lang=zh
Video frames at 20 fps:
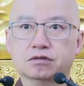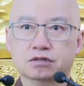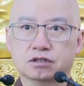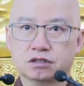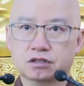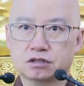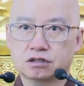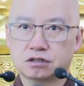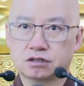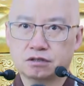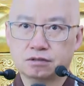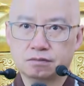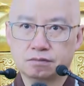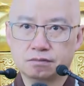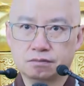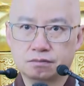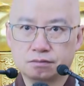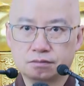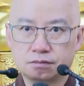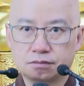十个字，《
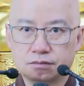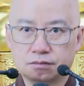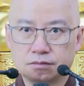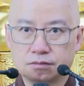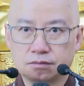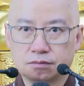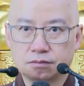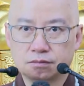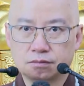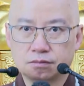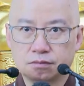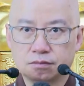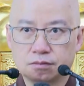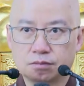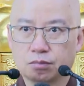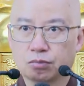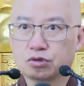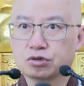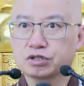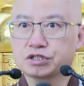
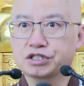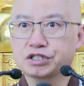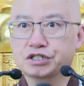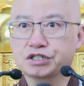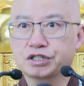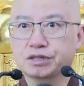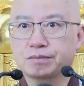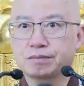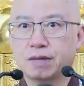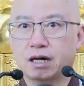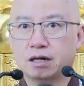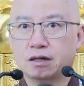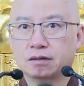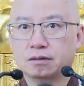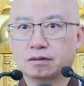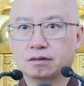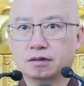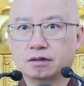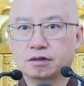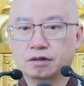般若心经》嘛，
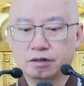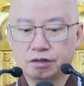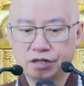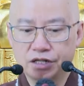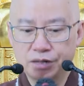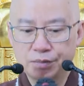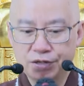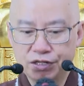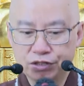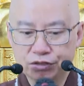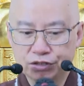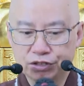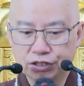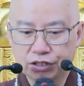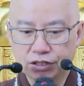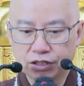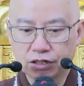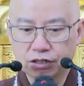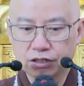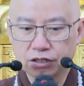里面就
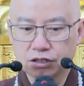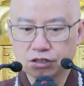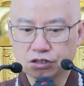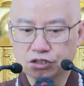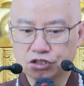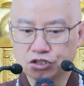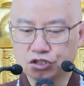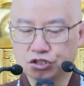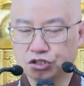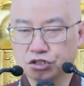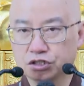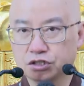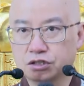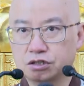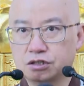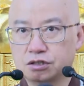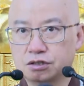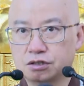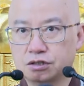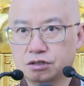提到一个事
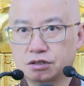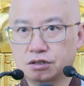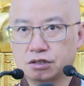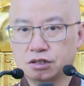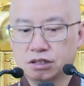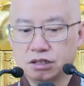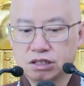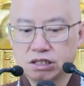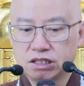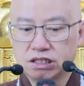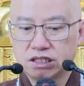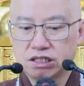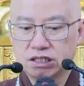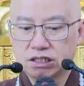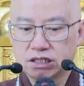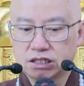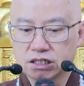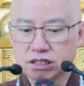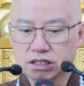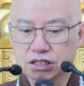实：
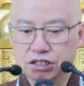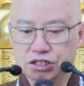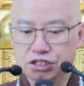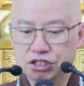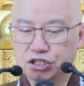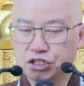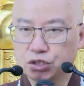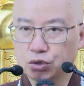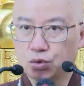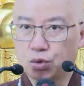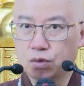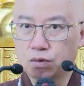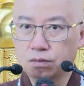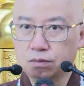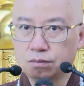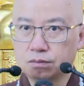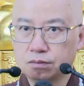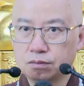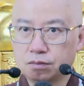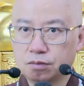色即是空，
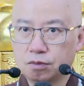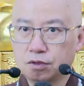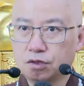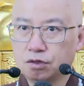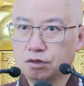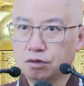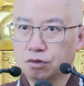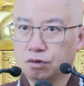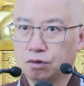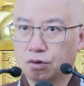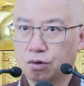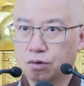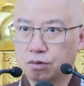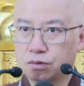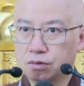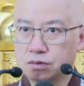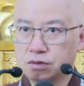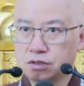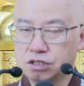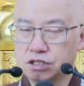
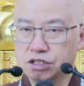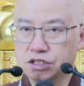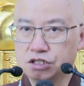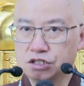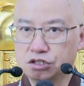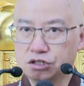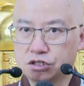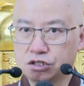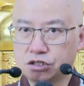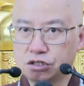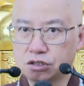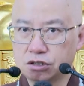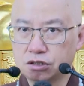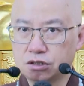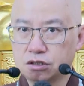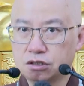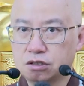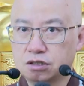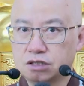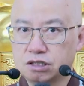空即是色，
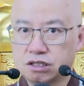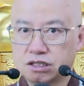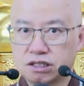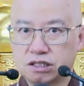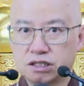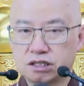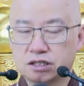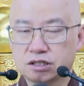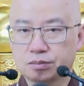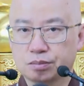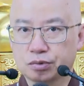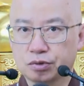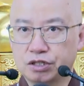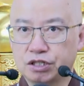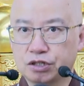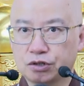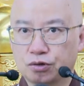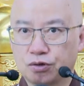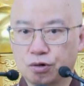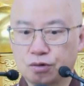色不
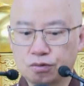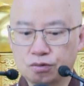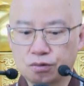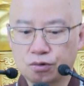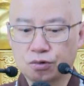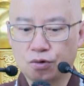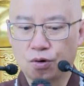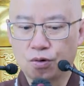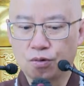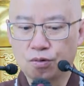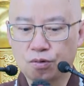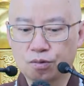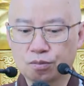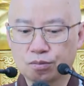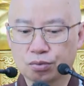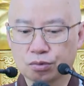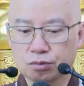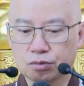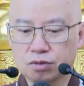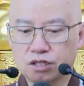异空，空
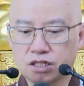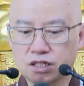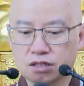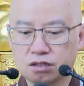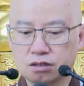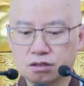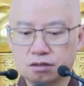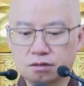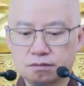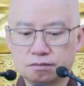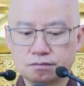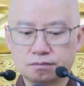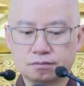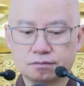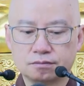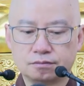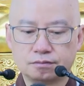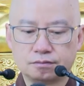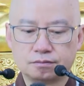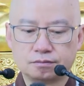不异色。
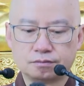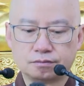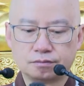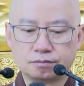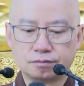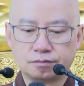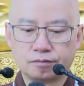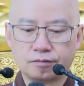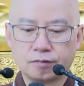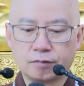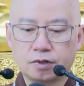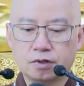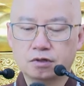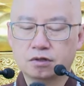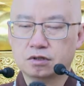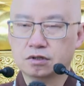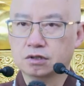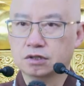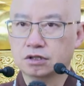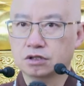
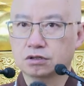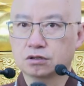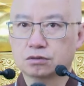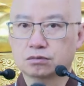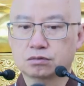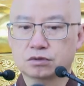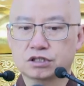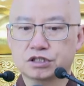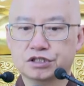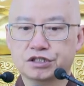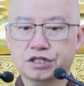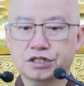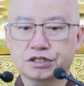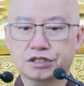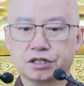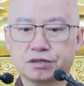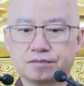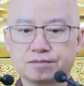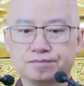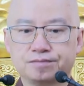色就是物质现象，